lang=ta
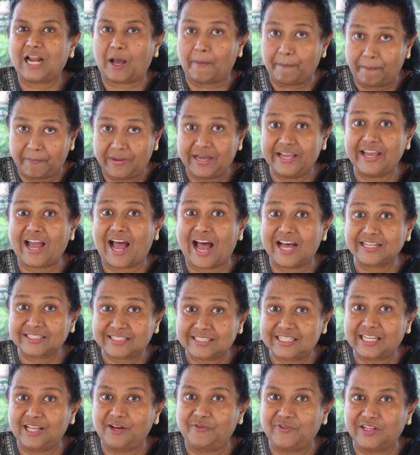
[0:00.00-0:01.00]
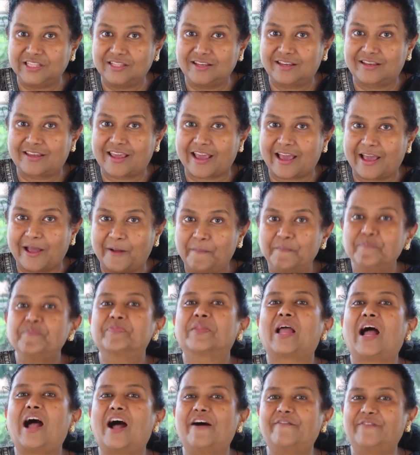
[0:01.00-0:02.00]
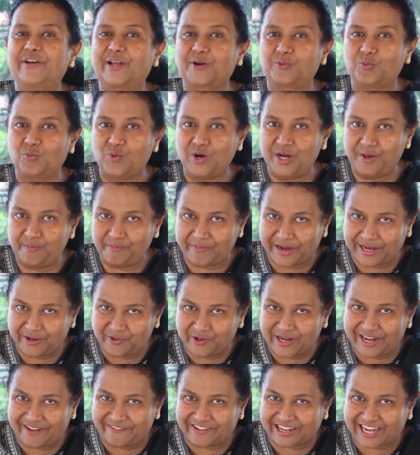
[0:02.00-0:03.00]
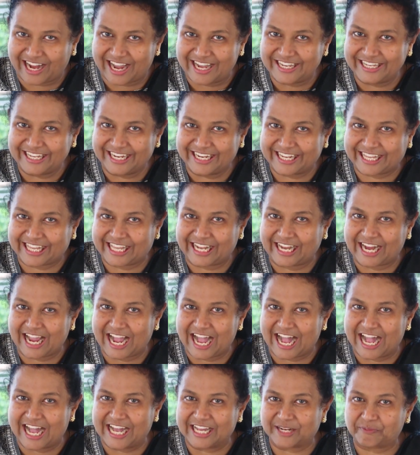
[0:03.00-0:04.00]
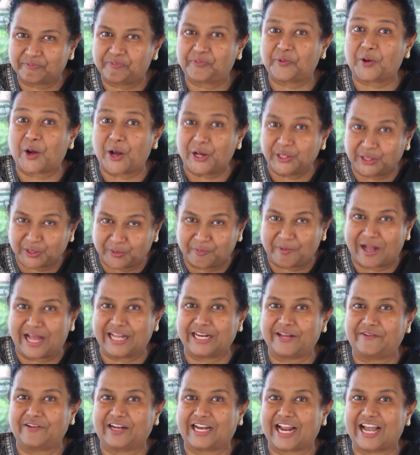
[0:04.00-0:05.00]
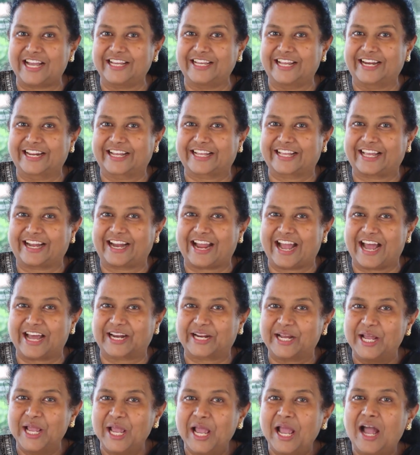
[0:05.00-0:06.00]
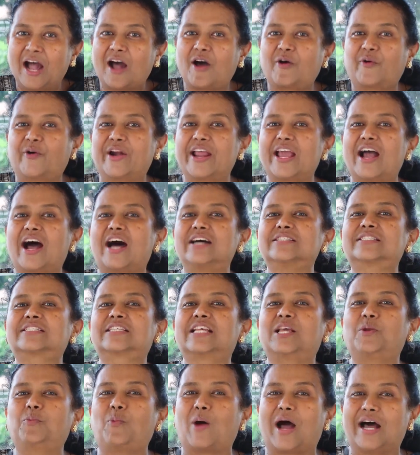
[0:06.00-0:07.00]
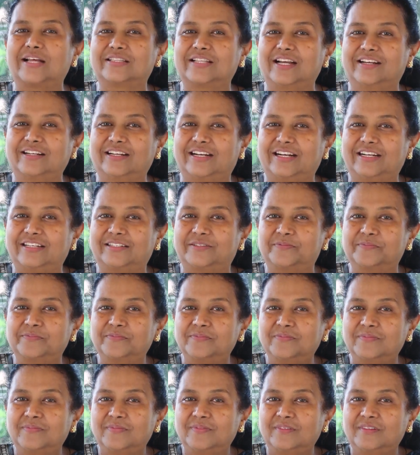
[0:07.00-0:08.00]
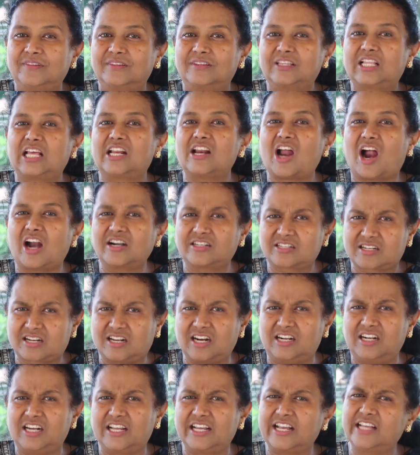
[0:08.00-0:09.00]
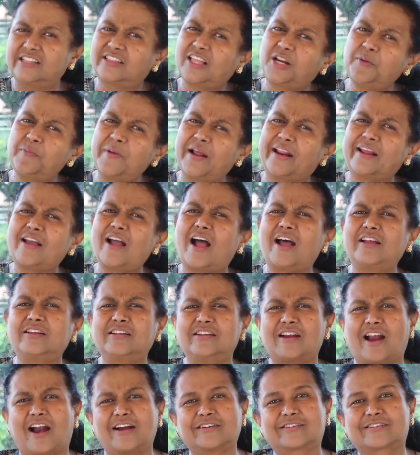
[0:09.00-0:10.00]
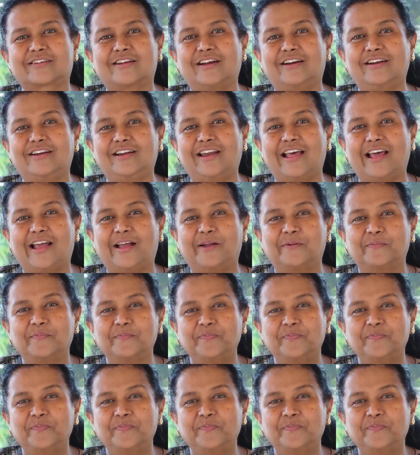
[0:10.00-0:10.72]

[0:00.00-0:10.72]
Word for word: நம்மை ஆசீர்வதிக்க அவர் உண்மை இருக்கிறார் போதுமானவராய் இருக்கிறார் அவருடைய ஆசீர்வாதங்கள் இந்த நாட்களில் எதிர்மறையான நாட்களில்